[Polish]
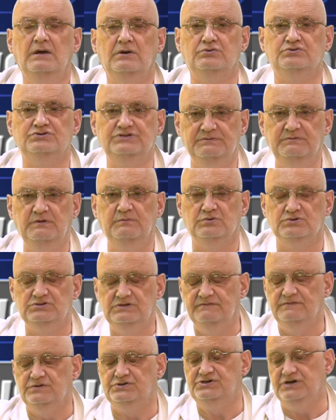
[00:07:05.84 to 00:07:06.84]
różnymi
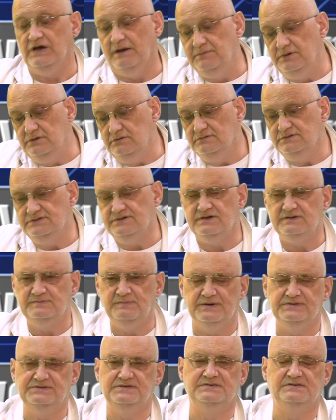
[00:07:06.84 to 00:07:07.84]
możliwościami, coraz
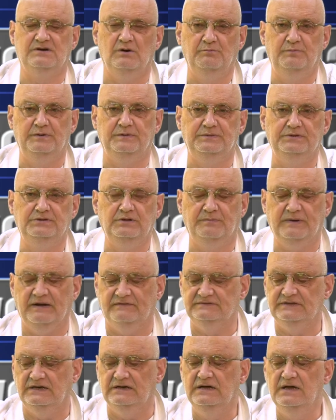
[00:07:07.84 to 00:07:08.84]
bardziej skąpymi, to
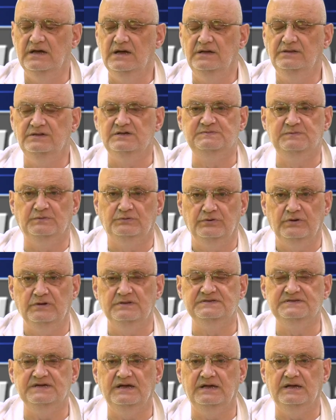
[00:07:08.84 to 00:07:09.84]
prawda,
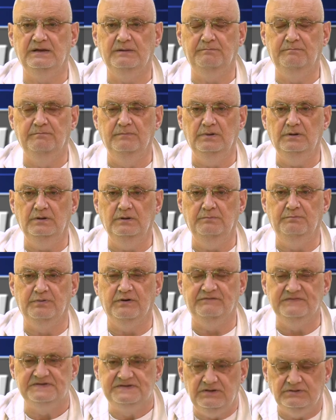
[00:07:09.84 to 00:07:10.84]
dysponujące
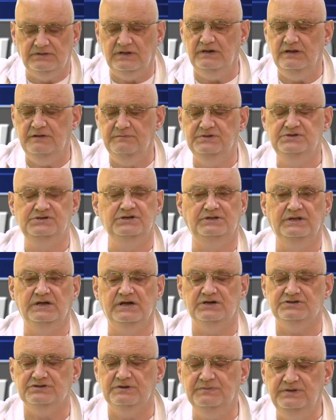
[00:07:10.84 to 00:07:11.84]
profesjonalnymi
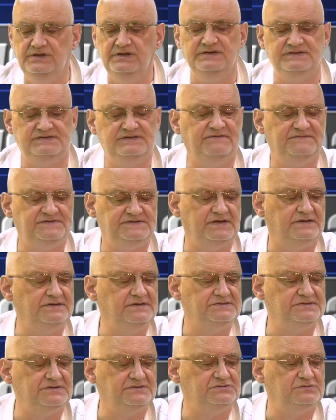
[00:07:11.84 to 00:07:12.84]
dziennikarzami, nie jestem w
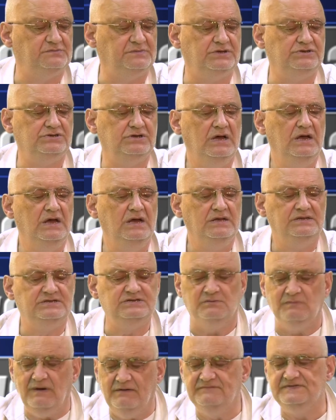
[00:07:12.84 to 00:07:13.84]
stanie zrozumieć.
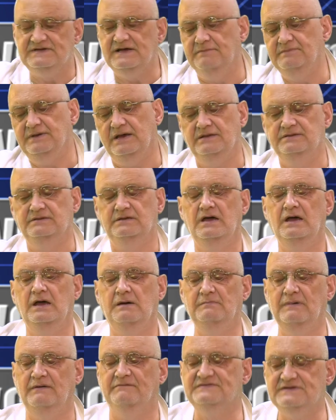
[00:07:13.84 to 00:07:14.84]
Co mam w zamian?
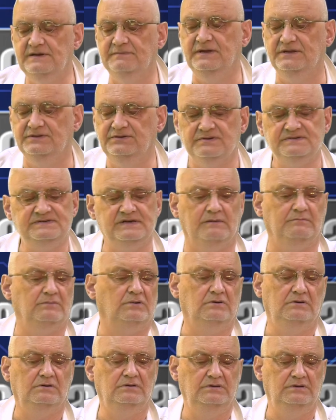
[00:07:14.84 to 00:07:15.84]
Mam w zamian to
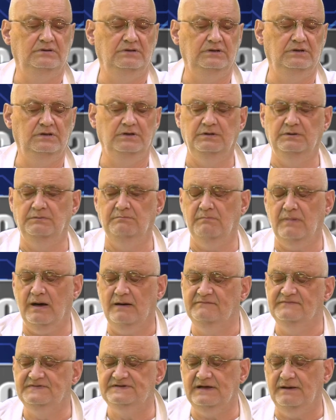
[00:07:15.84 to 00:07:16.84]
samo. Y,
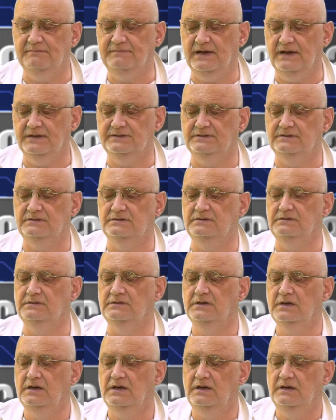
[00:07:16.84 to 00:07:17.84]
mam w zamian
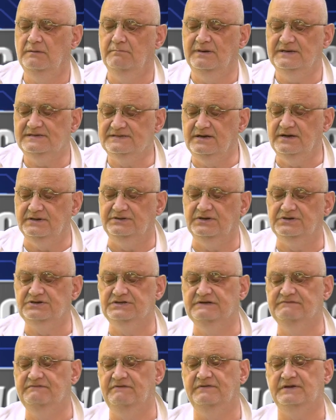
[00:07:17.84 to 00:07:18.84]

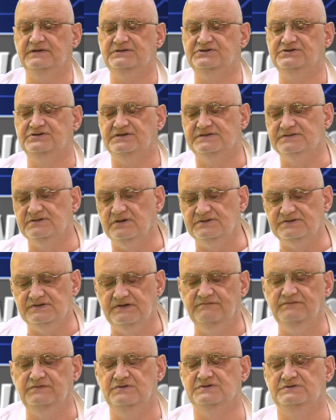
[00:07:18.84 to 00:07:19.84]
bezkrytyczny wywiad z
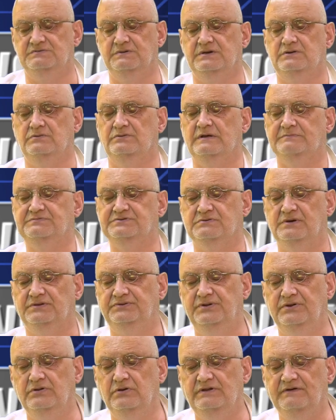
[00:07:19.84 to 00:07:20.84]
Trzaskowskim w Newsweeku na przykład,
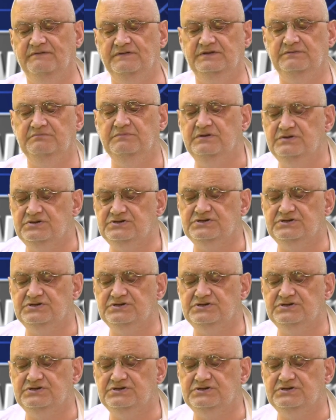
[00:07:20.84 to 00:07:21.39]
którego nawet mi